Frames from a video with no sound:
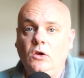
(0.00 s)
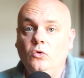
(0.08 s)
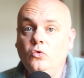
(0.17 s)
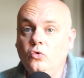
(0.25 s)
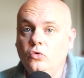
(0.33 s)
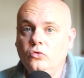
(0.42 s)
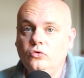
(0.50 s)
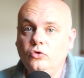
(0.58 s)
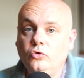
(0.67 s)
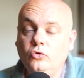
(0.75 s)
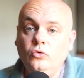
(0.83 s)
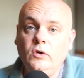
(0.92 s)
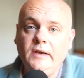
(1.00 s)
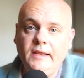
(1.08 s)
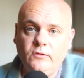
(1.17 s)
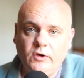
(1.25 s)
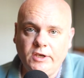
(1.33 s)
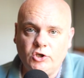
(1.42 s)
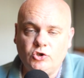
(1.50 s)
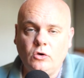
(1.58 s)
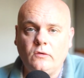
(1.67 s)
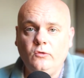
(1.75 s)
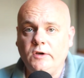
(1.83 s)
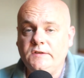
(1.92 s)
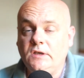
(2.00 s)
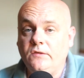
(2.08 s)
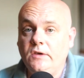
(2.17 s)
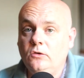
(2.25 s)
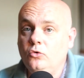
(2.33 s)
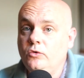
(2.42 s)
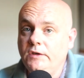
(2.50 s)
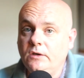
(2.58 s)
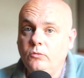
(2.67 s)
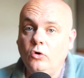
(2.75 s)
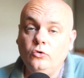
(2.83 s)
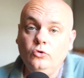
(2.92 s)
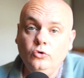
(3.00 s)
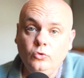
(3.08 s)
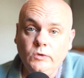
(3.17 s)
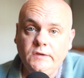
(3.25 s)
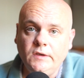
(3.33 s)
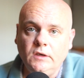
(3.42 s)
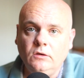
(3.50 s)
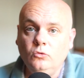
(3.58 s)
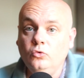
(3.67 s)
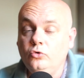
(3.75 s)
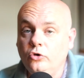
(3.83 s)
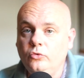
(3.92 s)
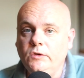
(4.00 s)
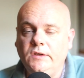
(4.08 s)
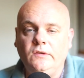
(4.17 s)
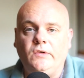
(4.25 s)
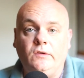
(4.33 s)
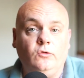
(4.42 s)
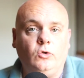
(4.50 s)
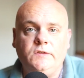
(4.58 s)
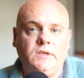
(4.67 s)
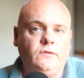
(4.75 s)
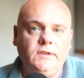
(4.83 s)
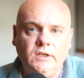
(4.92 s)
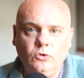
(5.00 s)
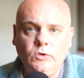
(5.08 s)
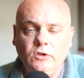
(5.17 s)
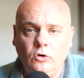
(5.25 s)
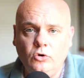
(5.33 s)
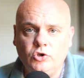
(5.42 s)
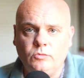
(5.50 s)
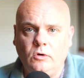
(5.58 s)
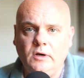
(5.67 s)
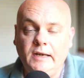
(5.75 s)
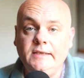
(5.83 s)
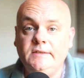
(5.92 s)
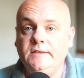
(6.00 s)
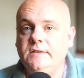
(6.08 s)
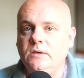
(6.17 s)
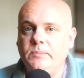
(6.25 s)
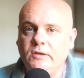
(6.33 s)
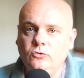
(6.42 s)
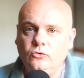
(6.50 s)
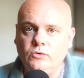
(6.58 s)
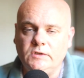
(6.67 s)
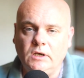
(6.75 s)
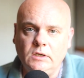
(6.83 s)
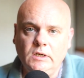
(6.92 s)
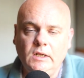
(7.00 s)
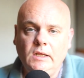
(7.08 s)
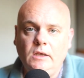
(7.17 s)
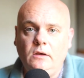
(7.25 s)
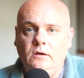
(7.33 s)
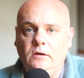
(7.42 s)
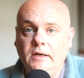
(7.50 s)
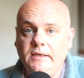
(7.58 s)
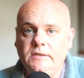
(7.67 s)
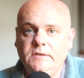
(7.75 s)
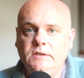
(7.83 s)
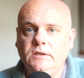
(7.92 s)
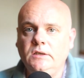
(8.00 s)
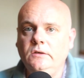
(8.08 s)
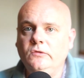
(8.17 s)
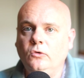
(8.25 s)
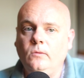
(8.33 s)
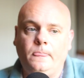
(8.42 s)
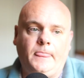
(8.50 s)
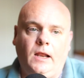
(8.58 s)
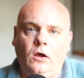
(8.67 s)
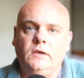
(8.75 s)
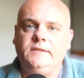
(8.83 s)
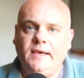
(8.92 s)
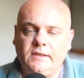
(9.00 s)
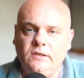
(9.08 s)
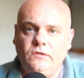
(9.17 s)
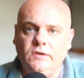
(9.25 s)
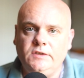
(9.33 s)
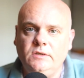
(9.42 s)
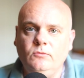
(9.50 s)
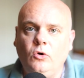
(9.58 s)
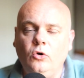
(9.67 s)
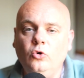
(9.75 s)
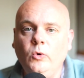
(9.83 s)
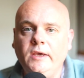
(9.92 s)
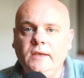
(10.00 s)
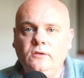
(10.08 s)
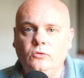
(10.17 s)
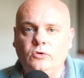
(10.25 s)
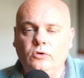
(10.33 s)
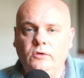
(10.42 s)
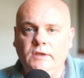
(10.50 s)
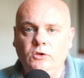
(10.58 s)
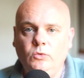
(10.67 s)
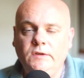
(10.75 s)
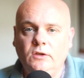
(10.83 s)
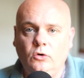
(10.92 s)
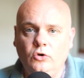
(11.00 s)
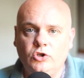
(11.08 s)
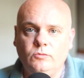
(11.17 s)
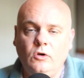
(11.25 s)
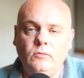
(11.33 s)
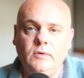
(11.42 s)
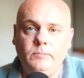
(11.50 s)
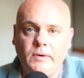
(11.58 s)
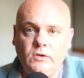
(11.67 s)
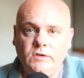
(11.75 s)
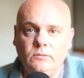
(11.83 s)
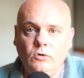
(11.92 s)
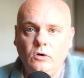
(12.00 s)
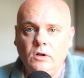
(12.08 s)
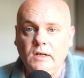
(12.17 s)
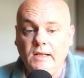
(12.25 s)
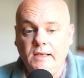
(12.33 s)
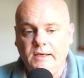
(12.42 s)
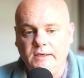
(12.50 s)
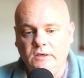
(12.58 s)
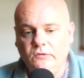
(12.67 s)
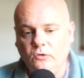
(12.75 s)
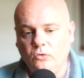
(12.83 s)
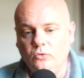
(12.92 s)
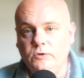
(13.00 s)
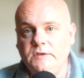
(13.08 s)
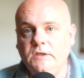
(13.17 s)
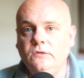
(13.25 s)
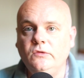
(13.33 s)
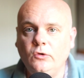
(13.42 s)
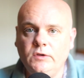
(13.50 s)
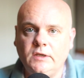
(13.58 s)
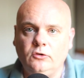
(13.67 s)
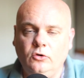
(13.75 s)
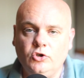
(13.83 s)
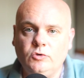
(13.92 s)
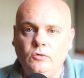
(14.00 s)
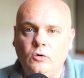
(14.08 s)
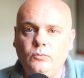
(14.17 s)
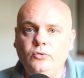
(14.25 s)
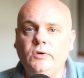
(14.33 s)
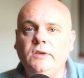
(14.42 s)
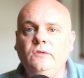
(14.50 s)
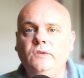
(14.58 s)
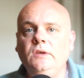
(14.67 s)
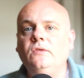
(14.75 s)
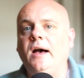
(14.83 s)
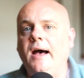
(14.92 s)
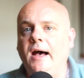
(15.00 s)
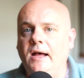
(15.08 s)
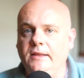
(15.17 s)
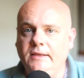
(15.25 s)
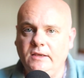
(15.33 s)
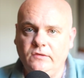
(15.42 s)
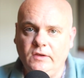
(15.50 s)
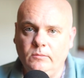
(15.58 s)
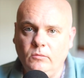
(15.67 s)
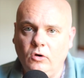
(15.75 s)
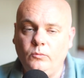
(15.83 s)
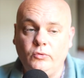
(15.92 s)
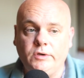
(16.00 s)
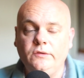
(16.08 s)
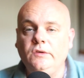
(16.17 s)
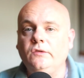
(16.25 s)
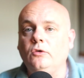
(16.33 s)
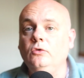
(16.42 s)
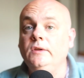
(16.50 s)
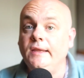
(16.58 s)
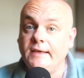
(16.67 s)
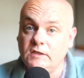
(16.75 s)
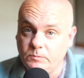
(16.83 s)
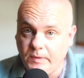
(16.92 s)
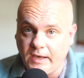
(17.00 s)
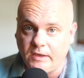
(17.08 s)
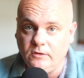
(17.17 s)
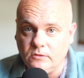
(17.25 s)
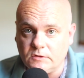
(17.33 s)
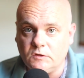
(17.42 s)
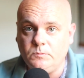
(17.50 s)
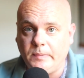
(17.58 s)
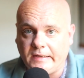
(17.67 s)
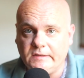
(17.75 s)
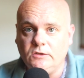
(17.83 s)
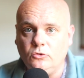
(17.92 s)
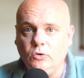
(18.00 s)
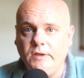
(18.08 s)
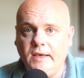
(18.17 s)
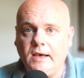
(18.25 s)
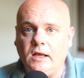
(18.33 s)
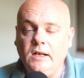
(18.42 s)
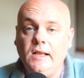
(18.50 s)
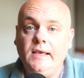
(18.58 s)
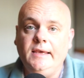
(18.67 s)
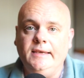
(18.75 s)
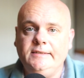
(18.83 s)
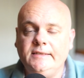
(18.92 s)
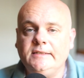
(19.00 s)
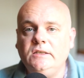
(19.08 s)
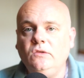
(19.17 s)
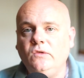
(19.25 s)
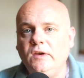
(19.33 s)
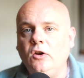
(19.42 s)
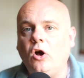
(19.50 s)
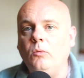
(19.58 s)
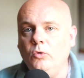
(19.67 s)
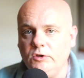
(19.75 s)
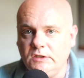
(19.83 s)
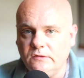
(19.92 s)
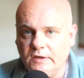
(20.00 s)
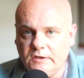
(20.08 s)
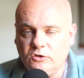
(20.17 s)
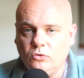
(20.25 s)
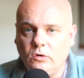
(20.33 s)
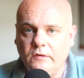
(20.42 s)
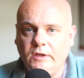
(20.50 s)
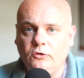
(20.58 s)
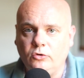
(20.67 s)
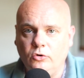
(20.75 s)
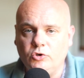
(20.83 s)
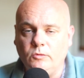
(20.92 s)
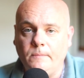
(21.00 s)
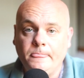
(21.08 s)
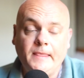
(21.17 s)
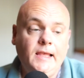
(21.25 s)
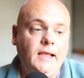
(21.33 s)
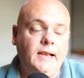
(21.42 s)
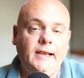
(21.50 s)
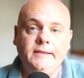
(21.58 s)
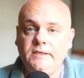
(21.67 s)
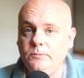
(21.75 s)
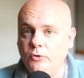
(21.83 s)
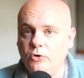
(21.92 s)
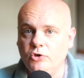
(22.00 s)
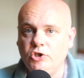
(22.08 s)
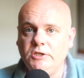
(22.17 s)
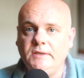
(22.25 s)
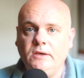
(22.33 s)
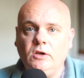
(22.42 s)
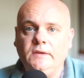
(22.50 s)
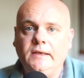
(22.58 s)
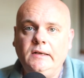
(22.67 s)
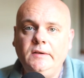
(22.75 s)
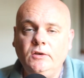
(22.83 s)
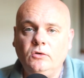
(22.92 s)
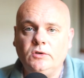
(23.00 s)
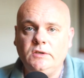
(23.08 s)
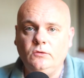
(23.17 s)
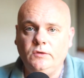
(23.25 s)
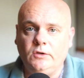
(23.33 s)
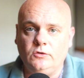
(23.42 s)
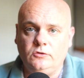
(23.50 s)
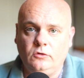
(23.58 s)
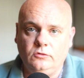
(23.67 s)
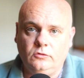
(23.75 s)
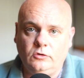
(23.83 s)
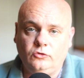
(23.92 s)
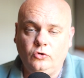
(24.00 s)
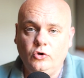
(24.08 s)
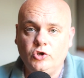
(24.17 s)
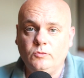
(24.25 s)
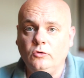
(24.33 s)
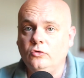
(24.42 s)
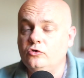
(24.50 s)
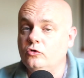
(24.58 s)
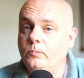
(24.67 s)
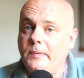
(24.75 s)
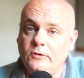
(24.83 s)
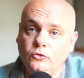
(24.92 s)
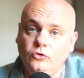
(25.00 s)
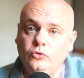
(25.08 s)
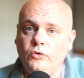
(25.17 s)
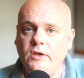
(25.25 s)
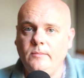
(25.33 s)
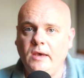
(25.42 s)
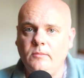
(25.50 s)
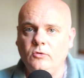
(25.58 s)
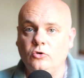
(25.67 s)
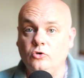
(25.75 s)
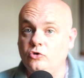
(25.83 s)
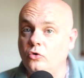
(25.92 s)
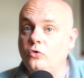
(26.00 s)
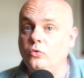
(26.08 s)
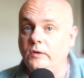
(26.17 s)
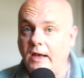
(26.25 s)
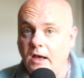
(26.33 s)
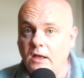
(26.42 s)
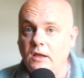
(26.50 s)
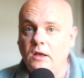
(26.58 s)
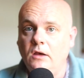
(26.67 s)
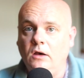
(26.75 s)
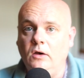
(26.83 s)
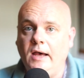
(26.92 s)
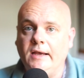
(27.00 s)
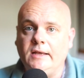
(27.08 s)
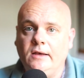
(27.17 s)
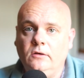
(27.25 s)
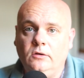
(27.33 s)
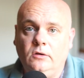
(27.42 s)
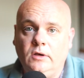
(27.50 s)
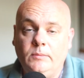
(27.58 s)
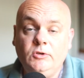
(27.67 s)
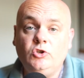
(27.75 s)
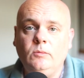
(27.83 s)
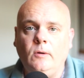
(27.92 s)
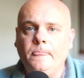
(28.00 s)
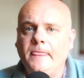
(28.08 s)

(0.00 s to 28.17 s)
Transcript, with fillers: où du coup les voyageurs vont réserver uniquement une nuitée ou deux nuitées, enfin ils vont réserver des nuits dans le logement. Là ici c'est pas du tout ça. Euh, là ici ils vont alors certes, effectivement, louer donc euh, des annuités dans le logement, mais pas uniquement. Ils vont aussi venir dans le logement pour y vivre un événement, pour y vivre une expérience particulière, et c'est ce qui fait leur motivation à revenir dans ton logement. La typologie d'ailleurs des clients qui vont venir dans, ton logement ne sont pas du tout les mêmes que ceux qu'on a euh, euh, habituellement.